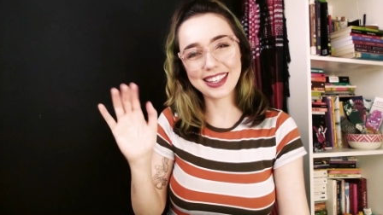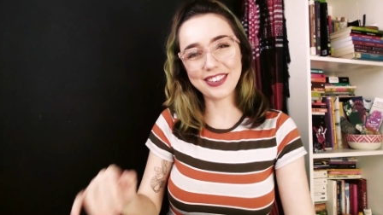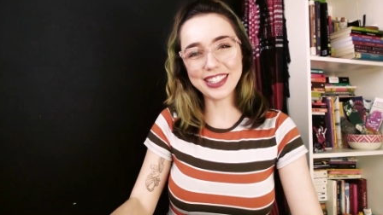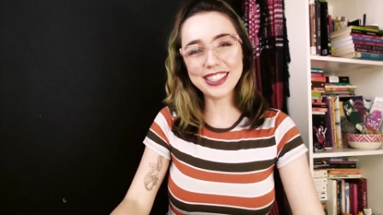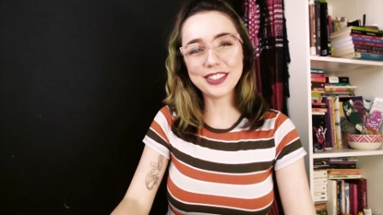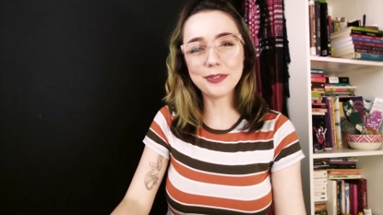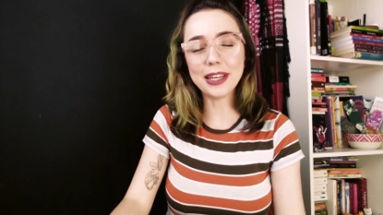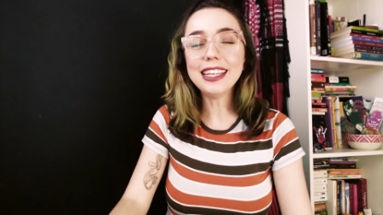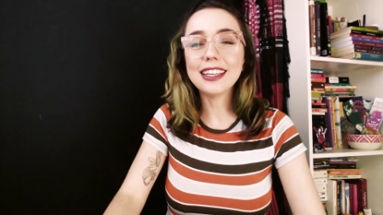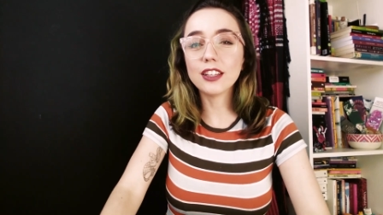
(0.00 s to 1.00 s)
Oi, tudo
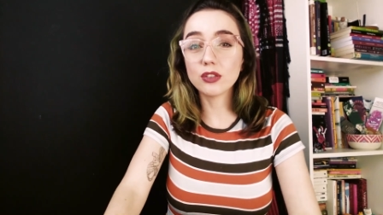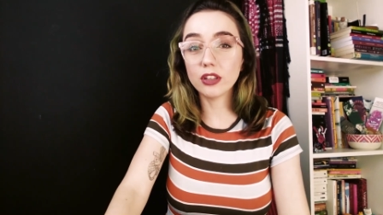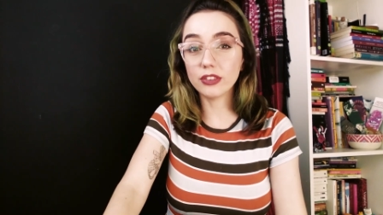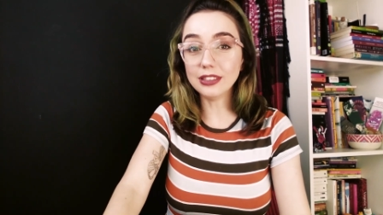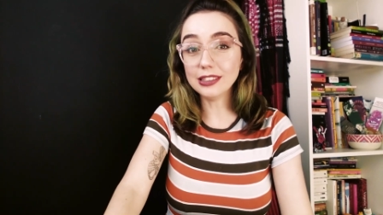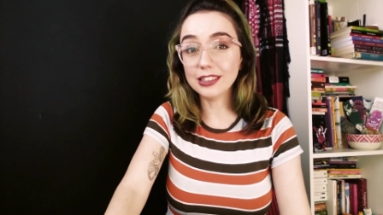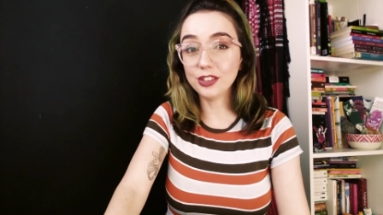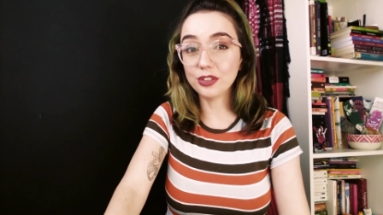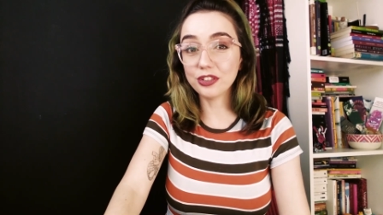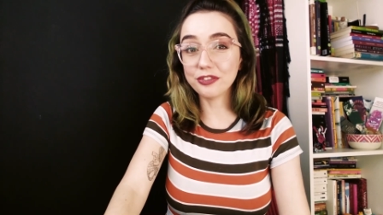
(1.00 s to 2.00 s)
bem? Eu sou a Van
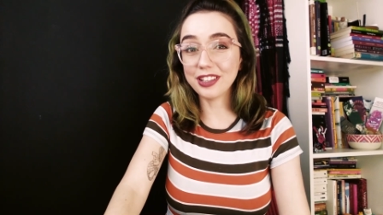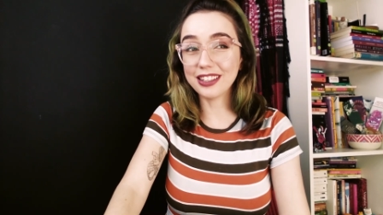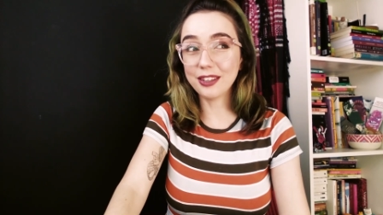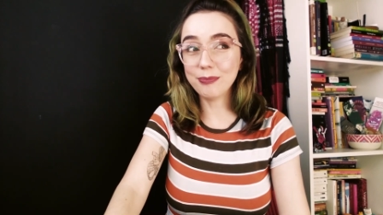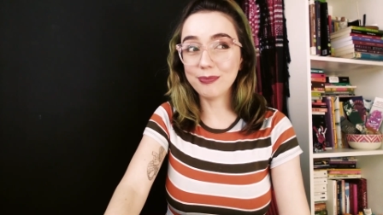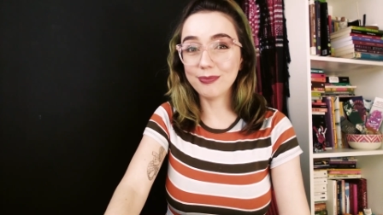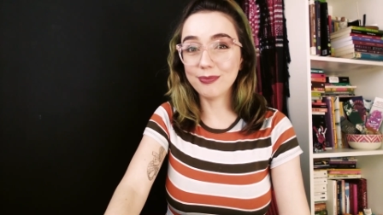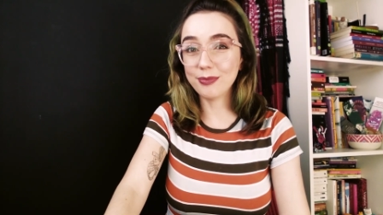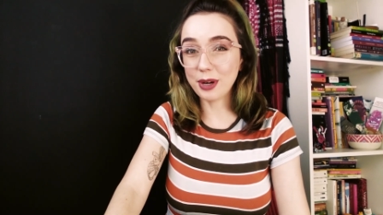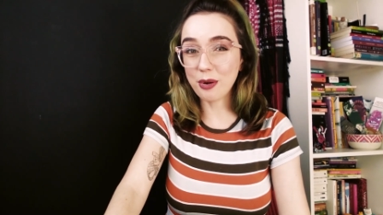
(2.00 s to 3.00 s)
e hoje eu vim aqui
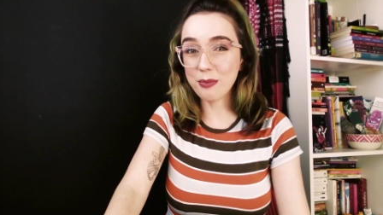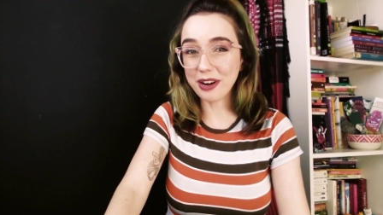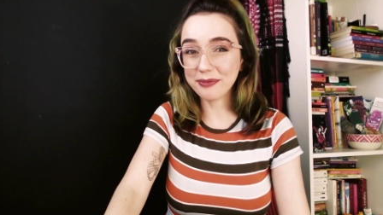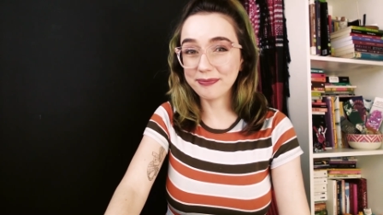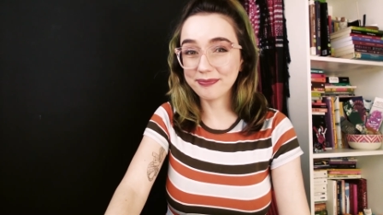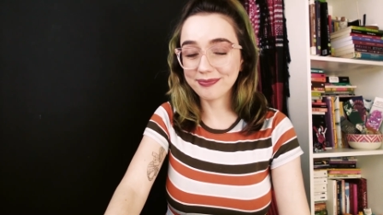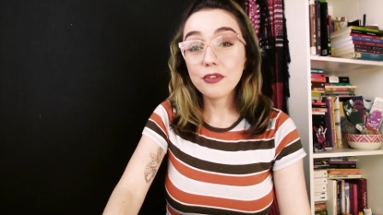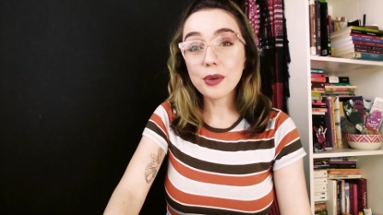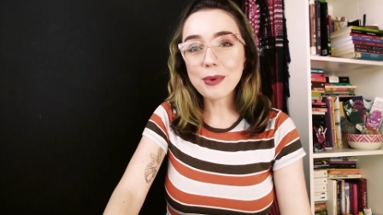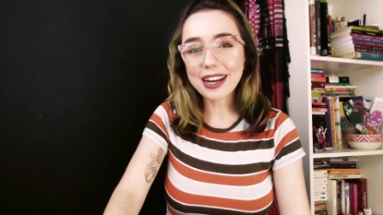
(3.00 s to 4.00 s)
pra roubar.
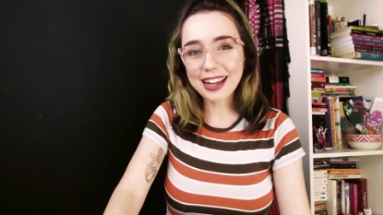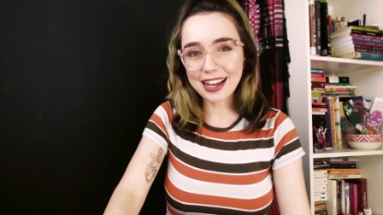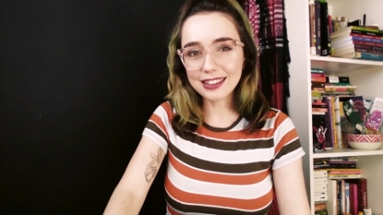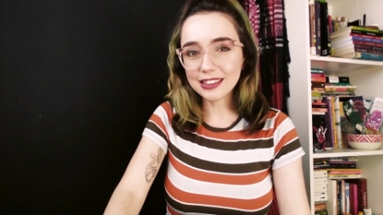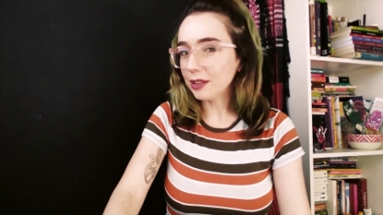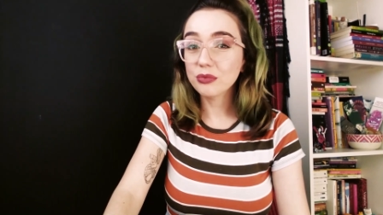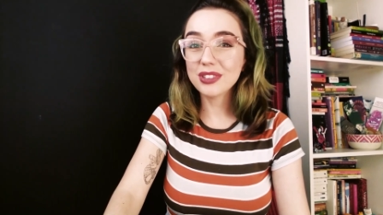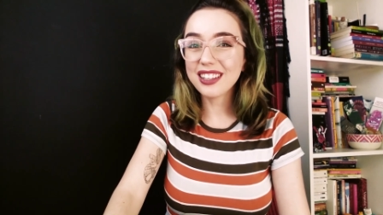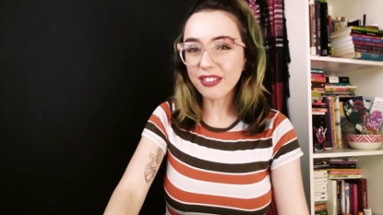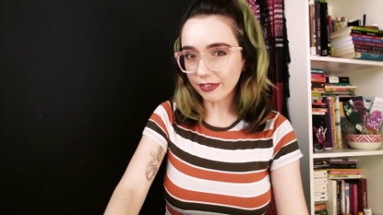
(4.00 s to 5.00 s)
Fui marcada num
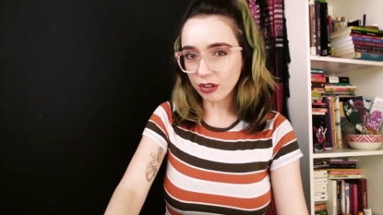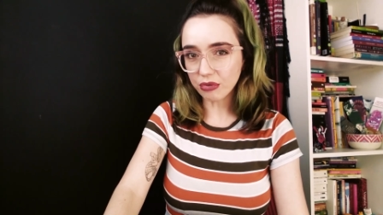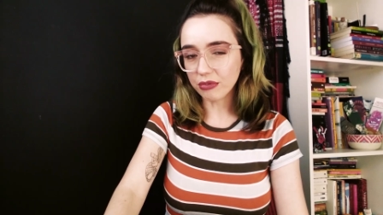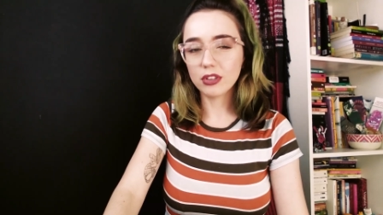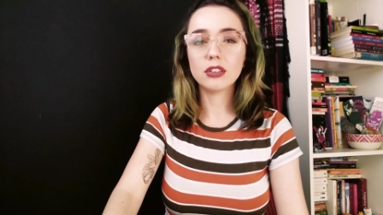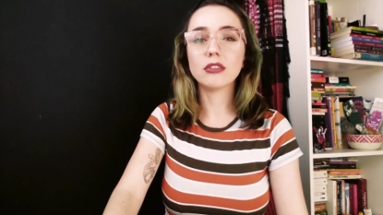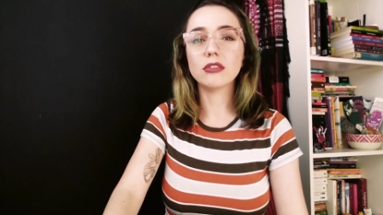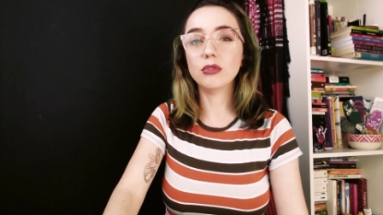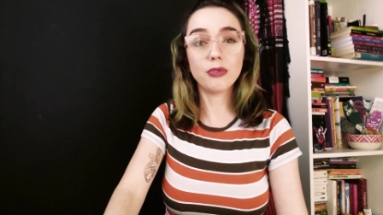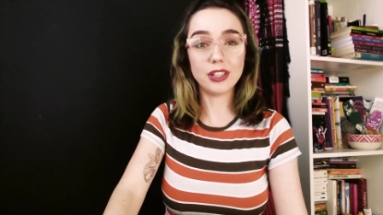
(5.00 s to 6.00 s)
desafio
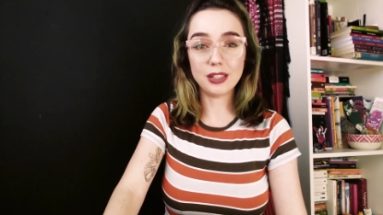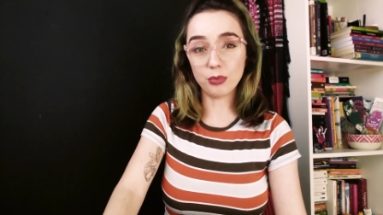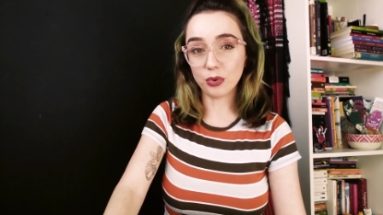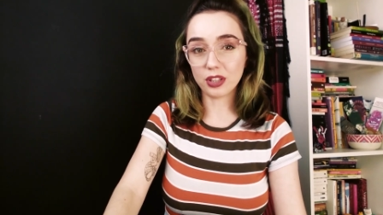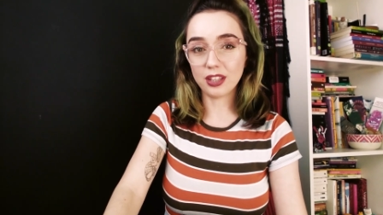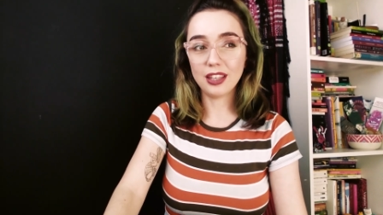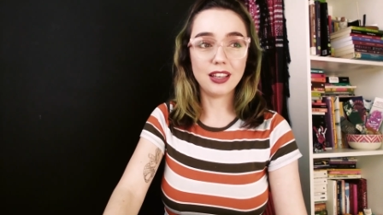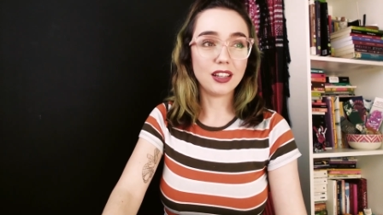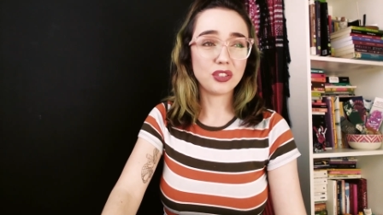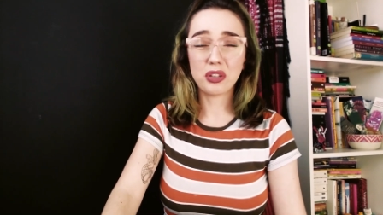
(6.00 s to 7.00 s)
do Facebook.
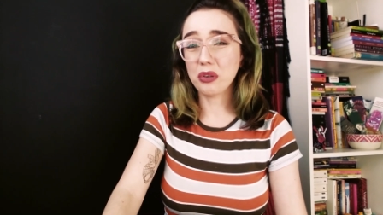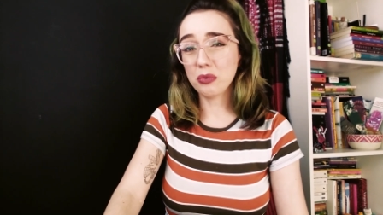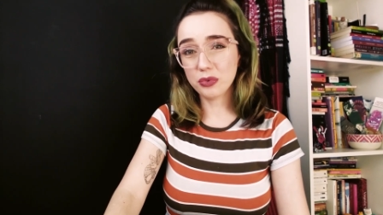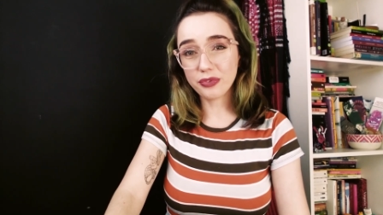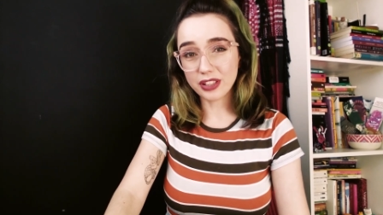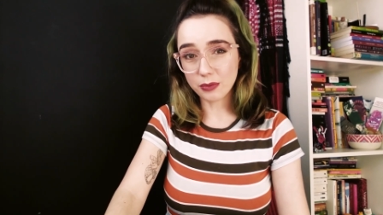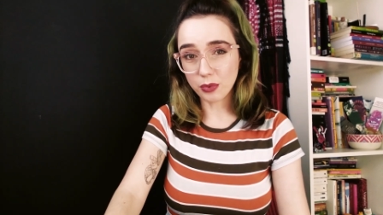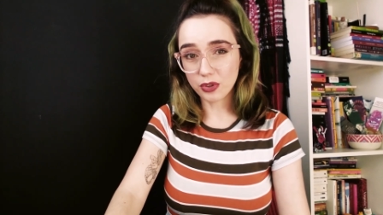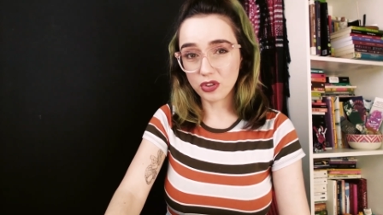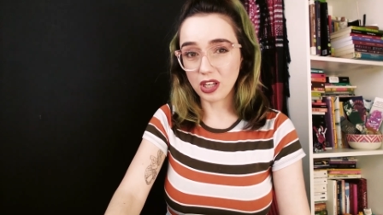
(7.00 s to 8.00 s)
Só que eu não uso o
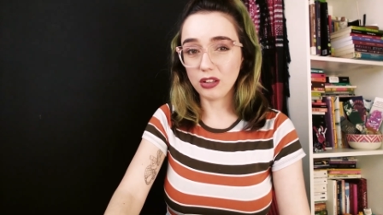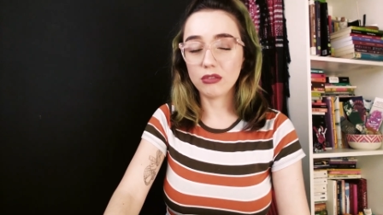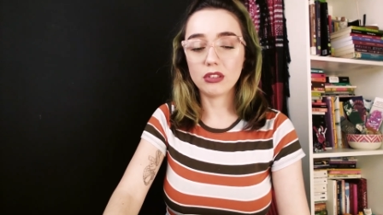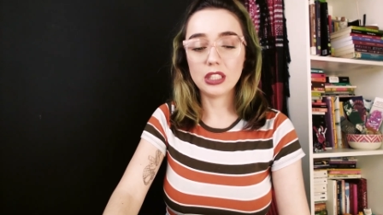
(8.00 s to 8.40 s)
Facebook direito.